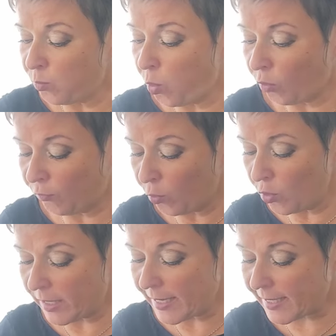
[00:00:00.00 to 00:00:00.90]
pour
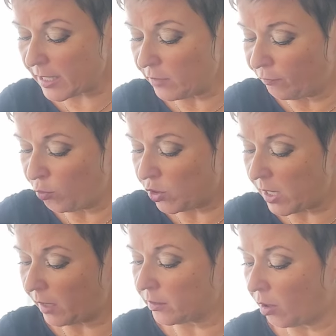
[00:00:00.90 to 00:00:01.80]
vous, qu'est-ce qui vous
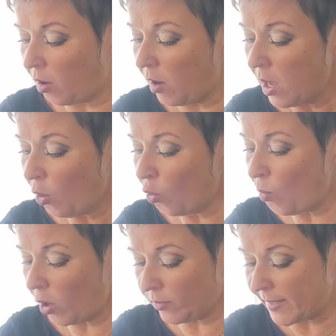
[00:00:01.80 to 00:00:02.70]
attend au
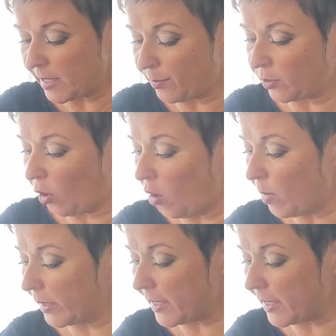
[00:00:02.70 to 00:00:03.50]
mois de septembre,